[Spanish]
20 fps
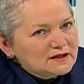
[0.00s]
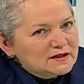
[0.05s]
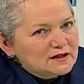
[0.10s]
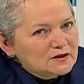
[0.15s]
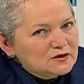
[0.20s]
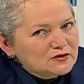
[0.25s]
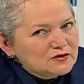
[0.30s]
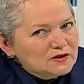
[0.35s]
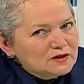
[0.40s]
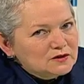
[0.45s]
en
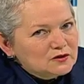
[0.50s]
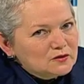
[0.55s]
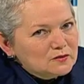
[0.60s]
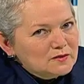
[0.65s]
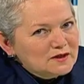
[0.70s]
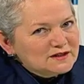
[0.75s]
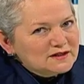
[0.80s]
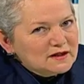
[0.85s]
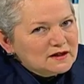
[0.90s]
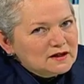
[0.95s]
los
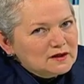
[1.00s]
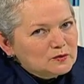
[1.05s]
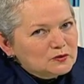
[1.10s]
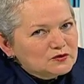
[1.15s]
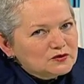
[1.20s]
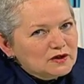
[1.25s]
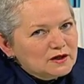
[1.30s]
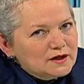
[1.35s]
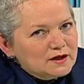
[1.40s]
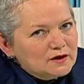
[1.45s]
síndromes
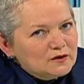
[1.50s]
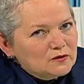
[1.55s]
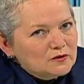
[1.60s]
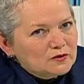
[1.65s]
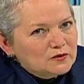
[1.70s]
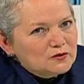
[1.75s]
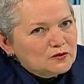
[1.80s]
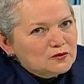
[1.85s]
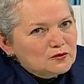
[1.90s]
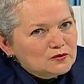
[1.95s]
tenemos
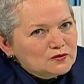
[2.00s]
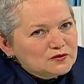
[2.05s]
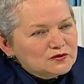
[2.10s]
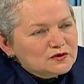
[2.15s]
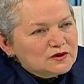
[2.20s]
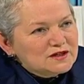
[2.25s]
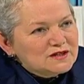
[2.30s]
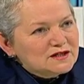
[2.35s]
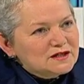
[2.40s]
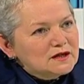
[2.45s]
alrededor de unos
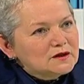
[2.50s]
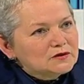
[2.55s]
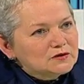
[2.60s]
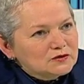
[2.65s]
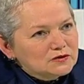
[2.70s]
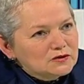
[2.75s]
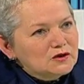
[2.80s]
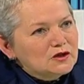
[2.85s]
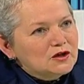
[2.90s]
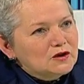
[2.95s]

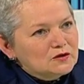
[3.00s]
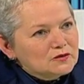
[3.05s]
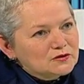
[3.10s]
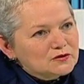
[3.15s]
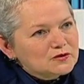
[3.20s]
300 Pero ustedes